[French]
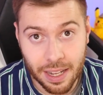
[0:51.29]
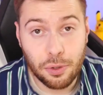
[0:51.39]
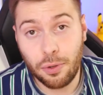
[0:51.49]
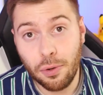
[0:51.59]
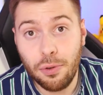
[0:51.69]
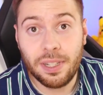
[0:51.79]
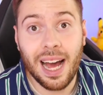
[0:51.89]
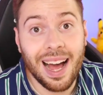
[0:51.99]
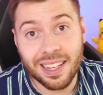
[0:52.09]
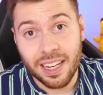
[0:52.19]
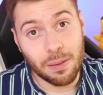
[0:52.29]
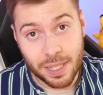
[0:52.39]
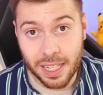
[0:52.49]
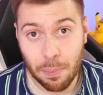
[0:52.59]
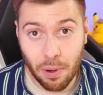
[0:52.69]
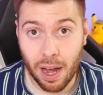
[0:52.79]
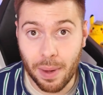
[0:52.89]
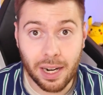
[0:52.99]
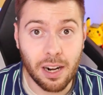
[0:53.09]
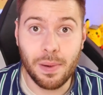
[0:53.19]
Du coup Lucas a créé un petit
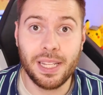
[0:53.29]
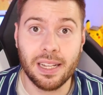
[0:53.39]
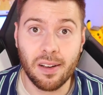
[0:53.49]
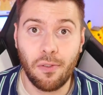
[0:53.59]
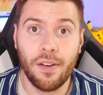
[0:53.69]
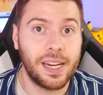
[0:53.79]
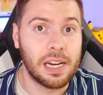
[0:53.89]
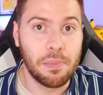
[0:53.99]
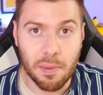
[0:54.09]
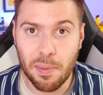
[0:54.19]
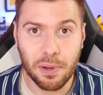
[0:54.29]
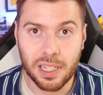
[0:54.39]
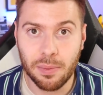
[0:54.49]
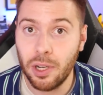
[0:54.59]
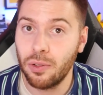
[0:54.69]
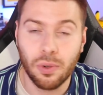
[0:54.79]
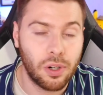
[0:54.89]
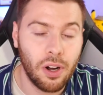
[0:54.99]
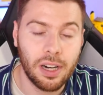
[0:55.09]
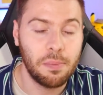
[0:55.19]
diaporama comme les dernières fois avec les bébés Pokémon ou
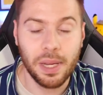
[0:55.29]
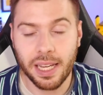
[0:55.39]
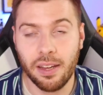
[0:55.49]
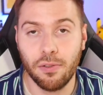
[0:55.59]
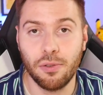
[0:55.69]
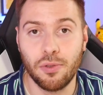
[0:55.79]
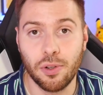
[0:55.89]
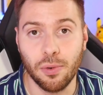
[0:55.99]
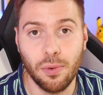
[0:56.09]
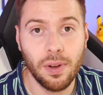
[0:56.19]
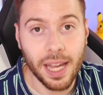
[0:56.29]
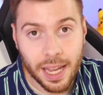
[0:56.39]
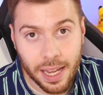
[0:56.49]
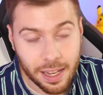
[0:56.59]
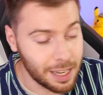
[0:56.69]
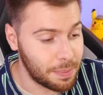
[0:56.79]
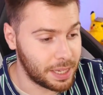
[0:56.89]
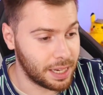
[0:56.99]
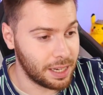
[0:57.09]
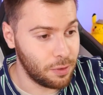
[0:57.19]
encore les méga évolutions et eh
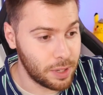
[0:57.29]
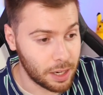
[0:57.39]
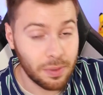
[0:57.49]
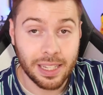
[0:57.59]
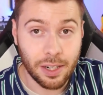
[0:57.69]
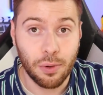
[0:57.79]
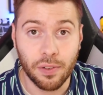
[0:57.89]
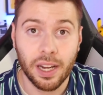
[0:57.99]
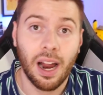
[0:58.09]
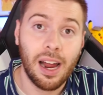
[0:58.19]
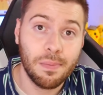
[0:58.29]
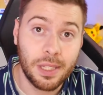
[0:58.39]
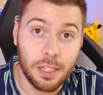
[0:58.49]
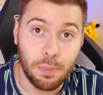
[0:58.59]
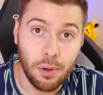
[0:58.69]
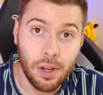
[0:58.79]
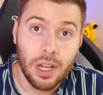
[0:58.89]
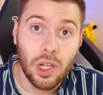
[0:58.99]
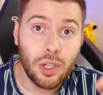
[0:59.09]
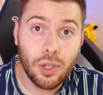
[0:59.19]
bien nous allons découvrir un petit peu
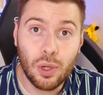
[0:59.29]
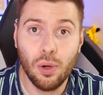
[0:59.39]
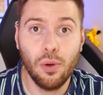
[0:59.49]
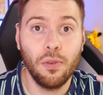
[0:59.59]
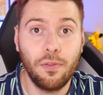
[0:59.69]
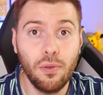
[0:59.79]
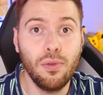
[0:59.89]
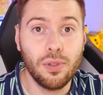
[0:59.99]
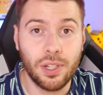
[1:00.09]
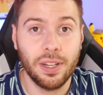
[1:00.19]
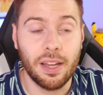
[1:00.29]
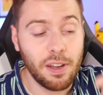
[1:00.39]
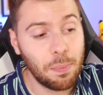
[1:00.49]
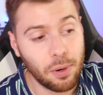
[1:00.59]
ce que vous en avez